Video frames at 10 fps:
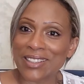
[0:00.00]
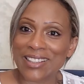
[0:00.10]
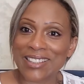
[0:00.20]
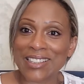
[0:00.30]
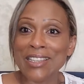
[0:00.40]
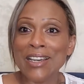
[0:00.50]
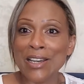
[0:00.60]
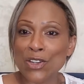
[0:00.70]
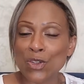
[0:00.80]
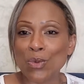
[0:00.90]
n'était inscrit,
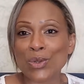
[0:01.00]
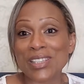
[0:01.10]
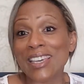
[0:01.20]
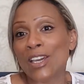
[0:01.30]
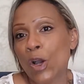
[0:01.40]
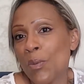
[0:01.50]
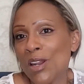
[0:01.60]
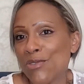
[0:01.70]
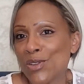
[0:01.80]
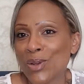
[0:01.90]
je me lancerai. Et comme
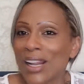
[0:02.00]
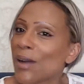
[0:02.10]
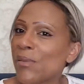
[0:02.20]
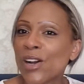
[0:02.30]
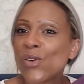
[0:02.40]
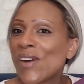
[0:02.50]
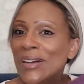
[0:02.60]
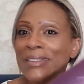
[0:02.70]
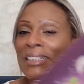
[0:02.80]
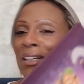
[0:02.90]
elle est fan de Clara
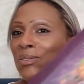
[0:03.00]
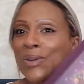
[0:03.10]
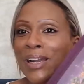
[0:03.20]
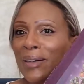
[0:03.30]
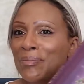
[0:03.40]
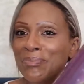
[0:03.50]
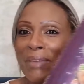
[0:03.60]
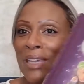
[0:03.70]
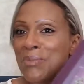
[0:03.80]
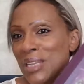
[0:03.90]
Marcova, voilà.
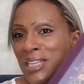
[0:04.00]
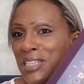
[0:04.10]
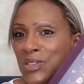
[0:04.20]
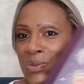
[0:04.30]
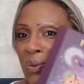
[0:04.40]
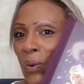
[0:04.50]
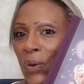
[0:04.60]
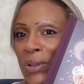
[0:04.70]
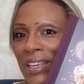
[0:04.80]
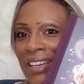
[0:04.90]
Bah, Émilie, si tu te
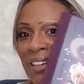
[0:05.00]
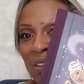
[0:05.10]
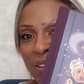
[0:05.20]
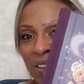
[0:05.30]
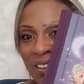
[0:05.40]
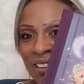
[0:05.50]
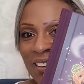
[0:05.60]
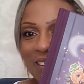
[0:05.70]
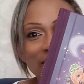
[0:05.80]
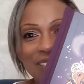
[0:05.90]
reconnais,
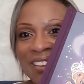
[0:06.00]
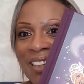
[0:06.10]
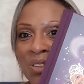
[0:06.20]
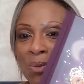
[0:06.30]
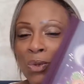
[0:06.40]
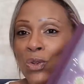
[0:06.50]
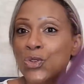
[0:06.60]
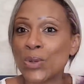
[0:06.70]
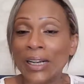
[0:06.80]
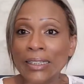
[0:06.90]
euh, ça sera sûrement dans
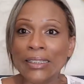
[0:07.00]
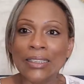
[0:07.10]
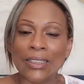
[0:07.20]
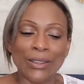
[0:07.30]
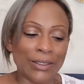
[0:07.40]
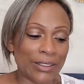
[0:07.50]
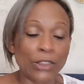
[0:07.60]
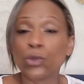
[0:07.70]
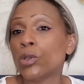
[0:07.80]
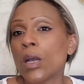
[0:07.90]
celui-là.
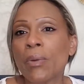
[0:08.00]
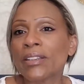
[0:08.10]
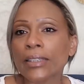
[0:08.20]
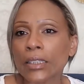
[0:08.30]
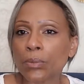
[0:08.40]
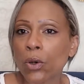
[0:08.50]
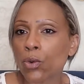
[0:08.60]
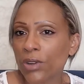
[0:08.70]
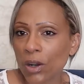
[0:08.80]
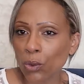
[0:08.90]
si tu ne l'as pas, t'inquiète pas,
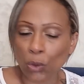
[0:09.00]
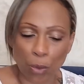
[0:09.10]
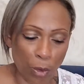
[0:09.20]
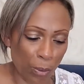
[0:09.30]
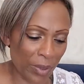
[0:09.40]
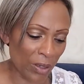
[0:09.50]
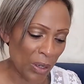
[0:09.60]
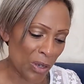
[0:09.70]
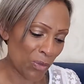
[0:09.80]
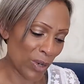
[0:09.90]
on fera autrement.
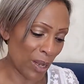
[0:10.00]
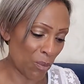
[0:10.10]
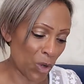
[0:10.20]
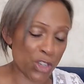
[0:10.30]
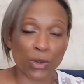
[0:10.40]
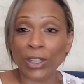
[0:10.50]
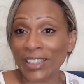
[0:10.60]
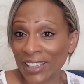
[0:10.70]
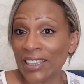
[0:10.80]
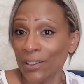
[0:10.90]
Mais voilà, moi, je vais en
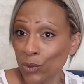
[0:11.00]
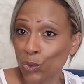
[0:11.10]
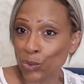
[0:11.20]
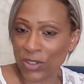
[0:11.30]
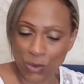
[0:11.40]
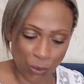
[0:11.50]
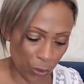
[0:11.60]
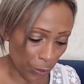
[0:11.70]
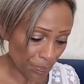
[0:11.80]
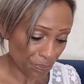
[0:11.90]
attaquer un, de toute façon,
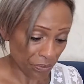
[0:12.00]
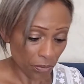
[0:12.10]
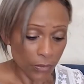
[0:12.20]
dedans.